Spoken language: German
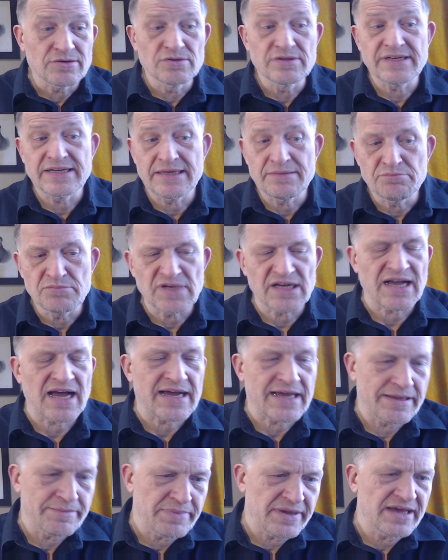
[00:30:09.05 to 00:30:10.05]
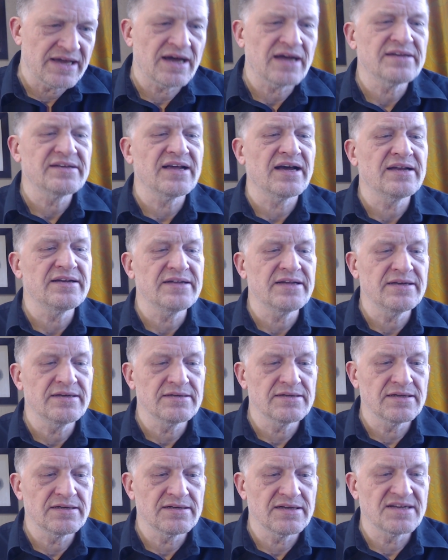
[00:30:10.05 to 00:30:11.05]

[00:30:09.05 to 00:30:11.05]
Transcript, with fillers: Und eben der KGB hat ja den, den,